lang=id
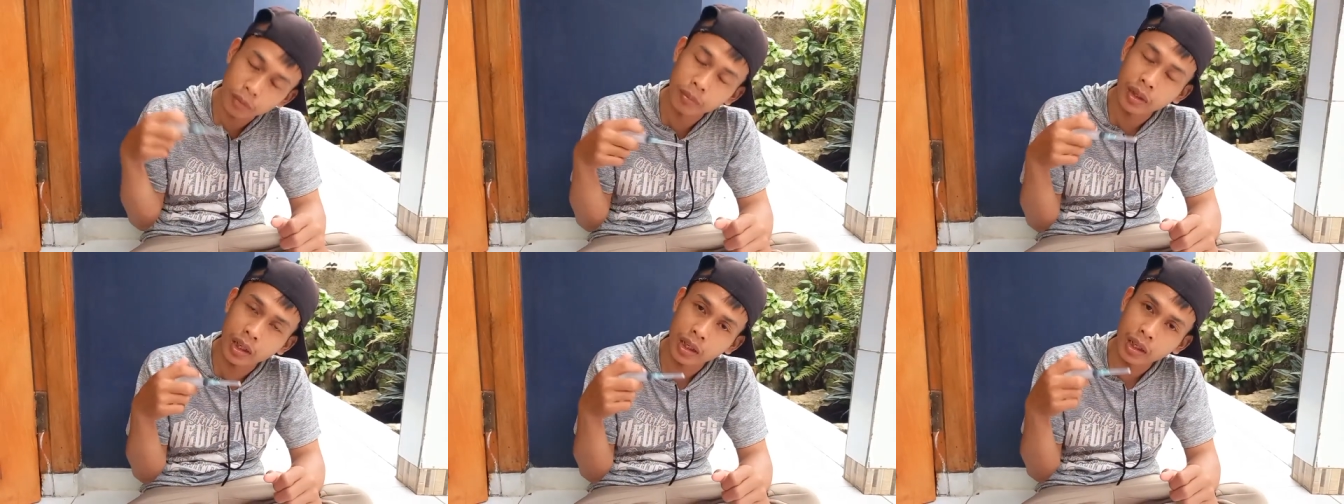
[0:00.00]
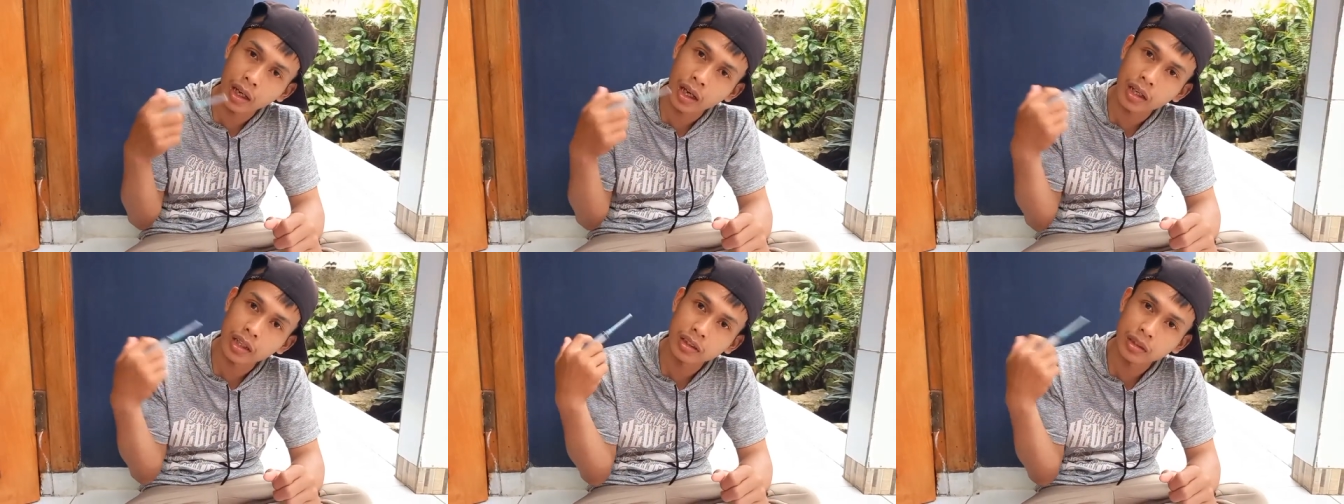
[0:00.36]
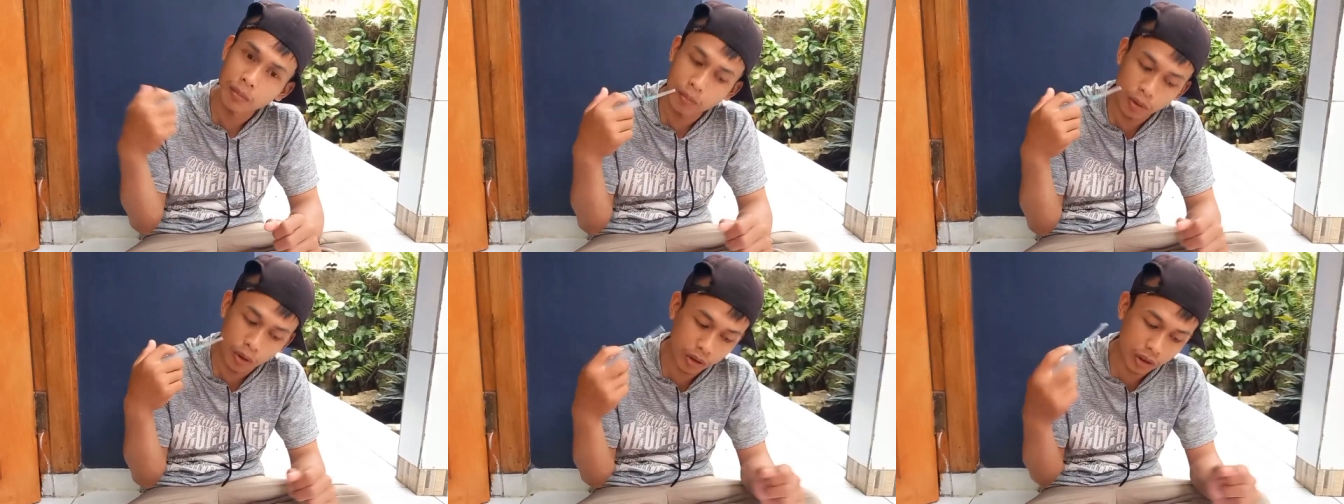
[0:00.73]
miringkan
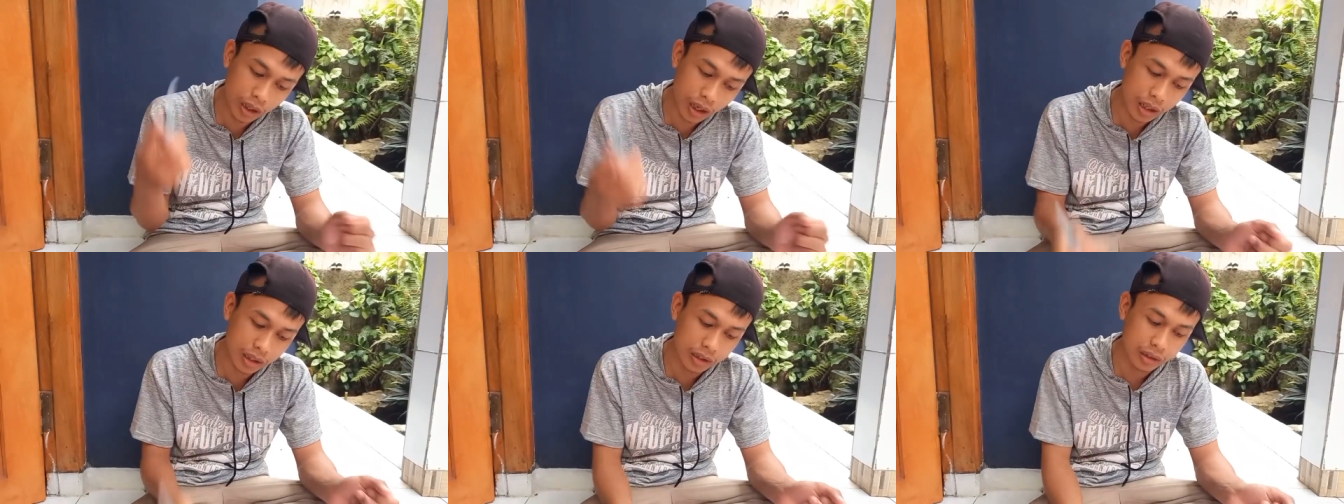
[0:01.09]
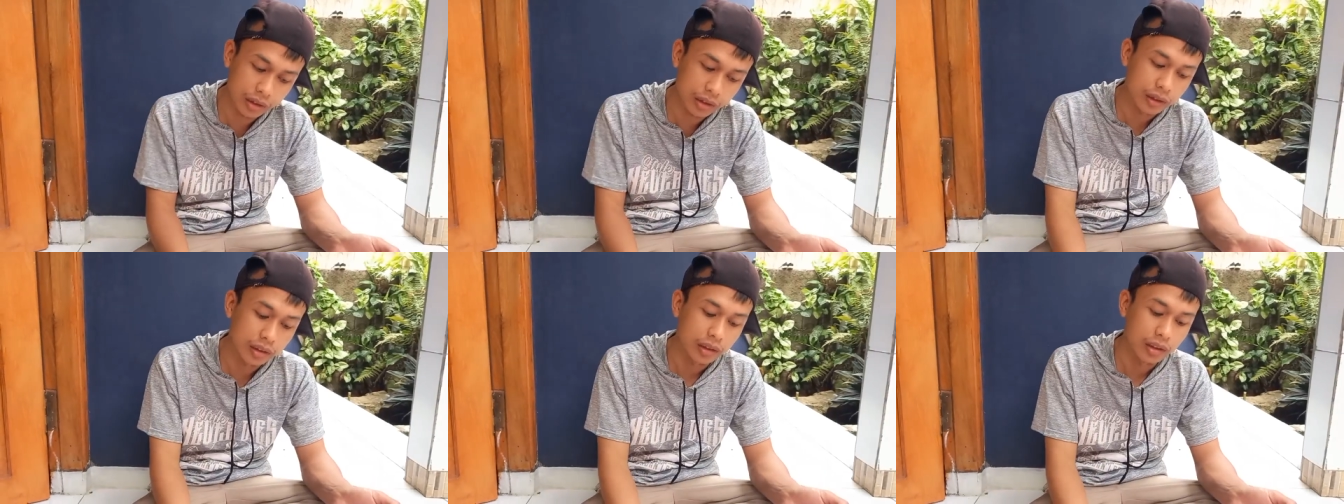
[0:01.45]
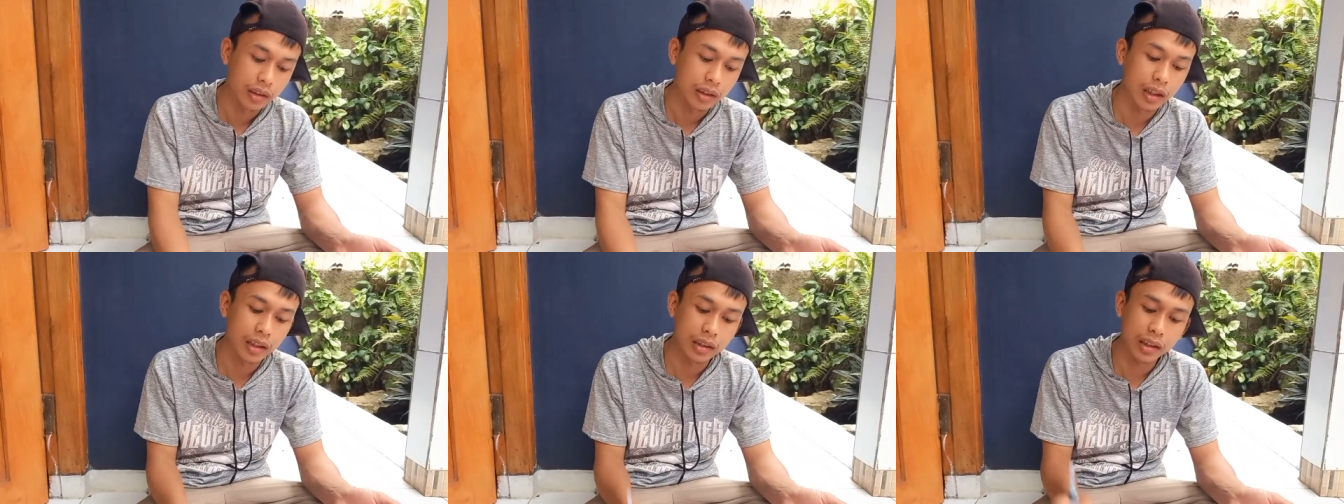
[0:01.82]
semprotkan
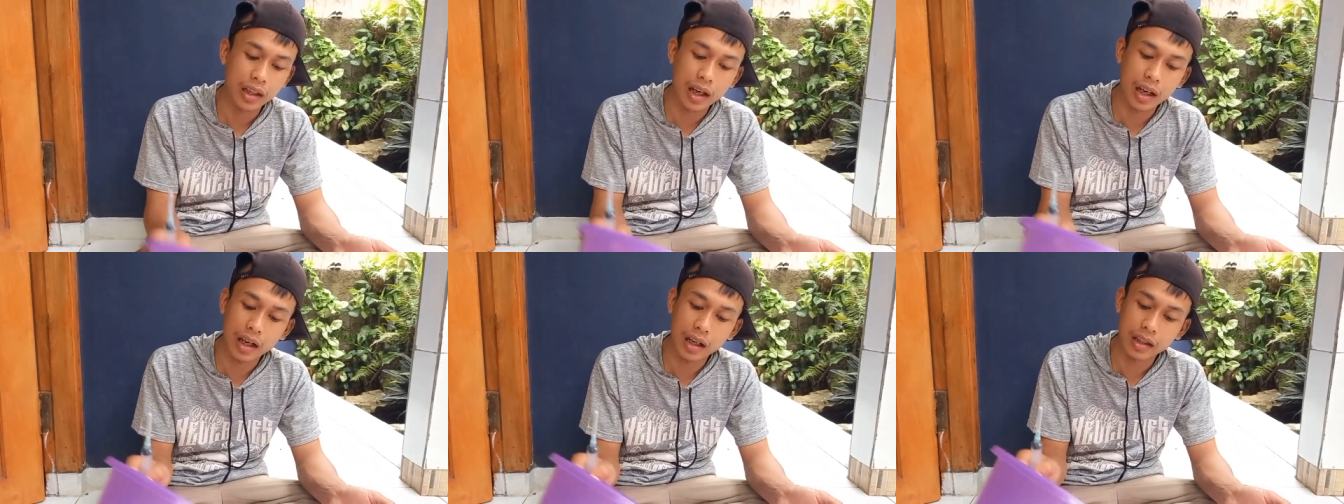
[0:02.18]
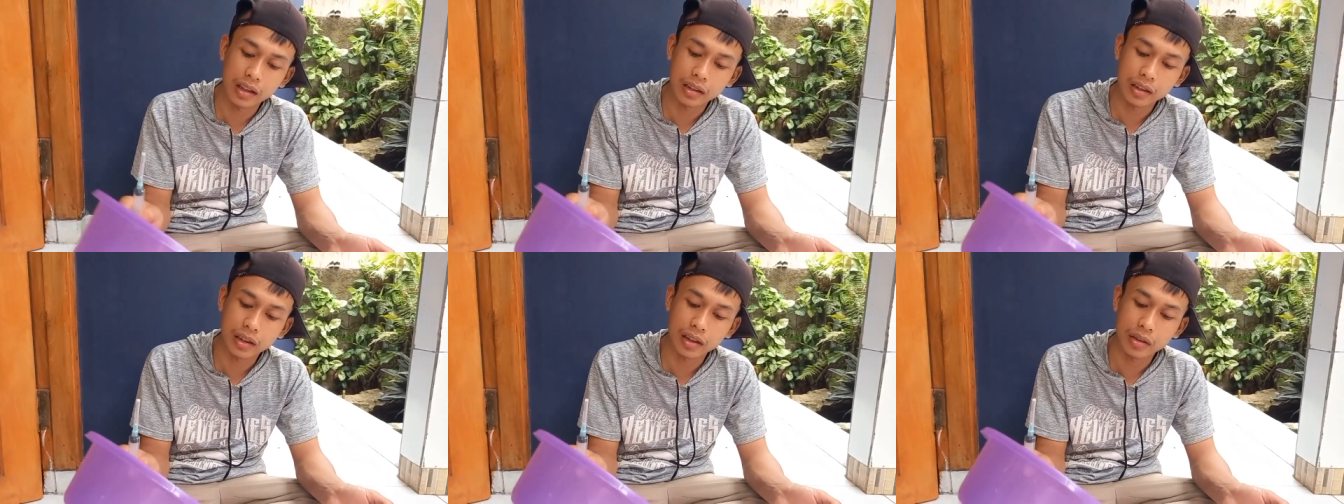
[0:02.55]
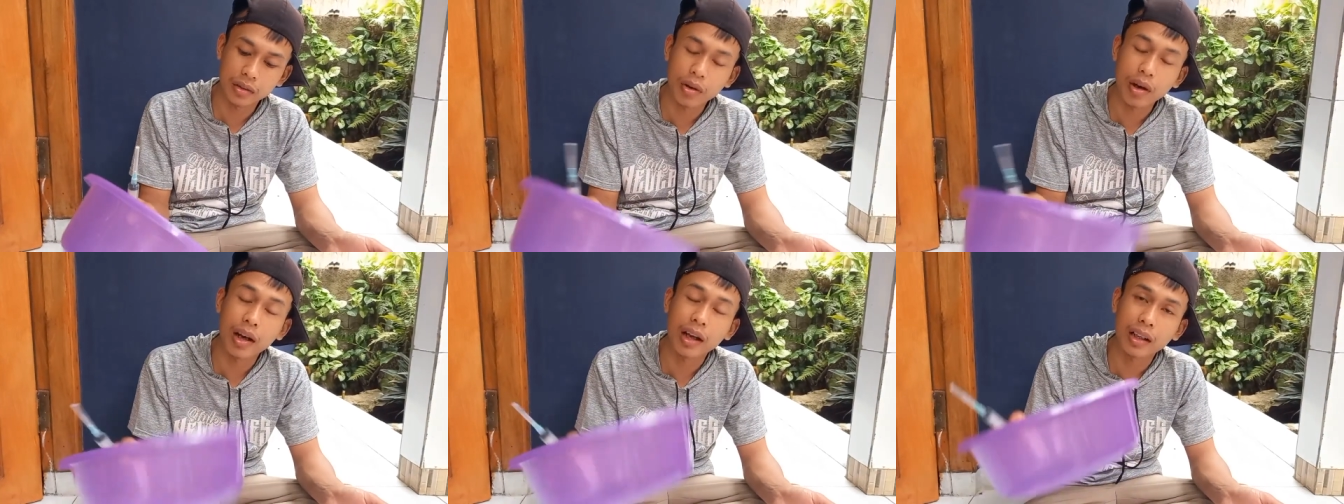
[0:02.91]
nanti akan
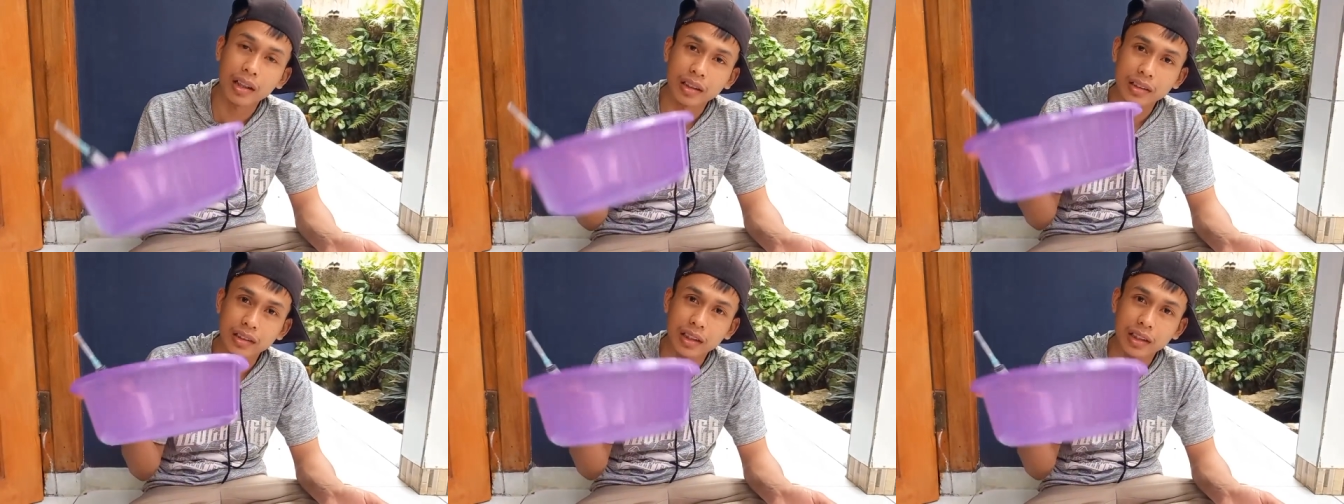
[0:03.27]
keluar